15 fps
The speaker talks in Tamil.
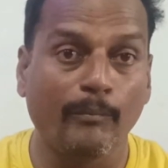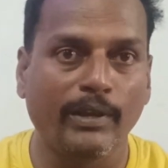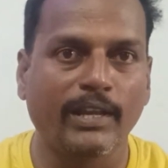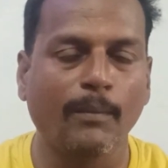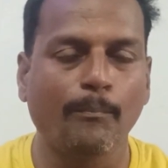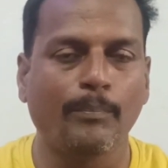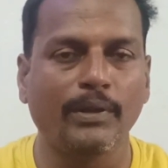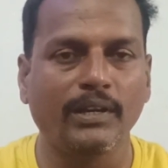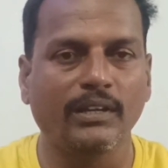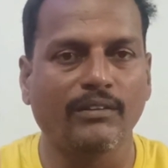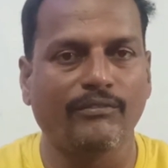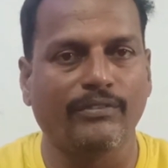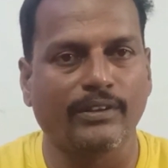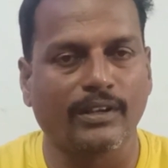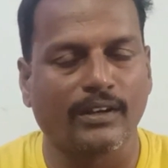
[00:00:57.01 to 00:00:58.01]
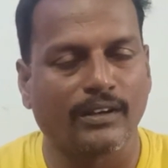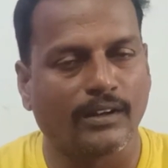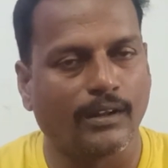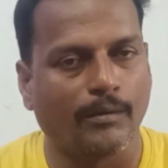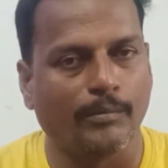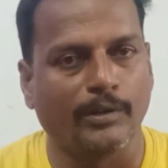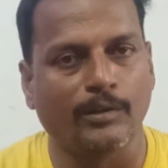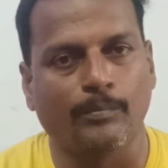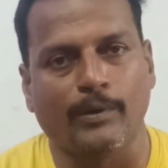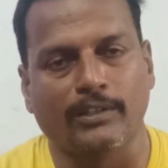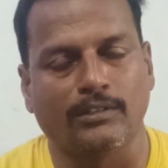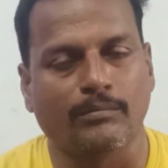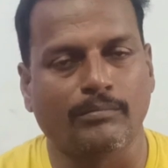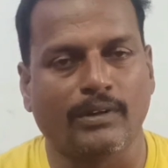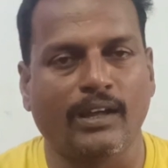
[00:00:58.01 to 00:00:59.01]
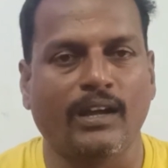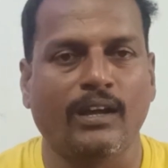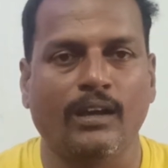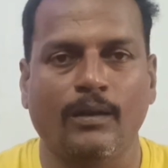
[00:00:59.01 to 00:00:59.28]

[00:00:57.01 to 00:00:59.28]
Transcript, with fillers: மிகப்பெரிய வீரன் அப்படின்னு பார்த்தோம்னா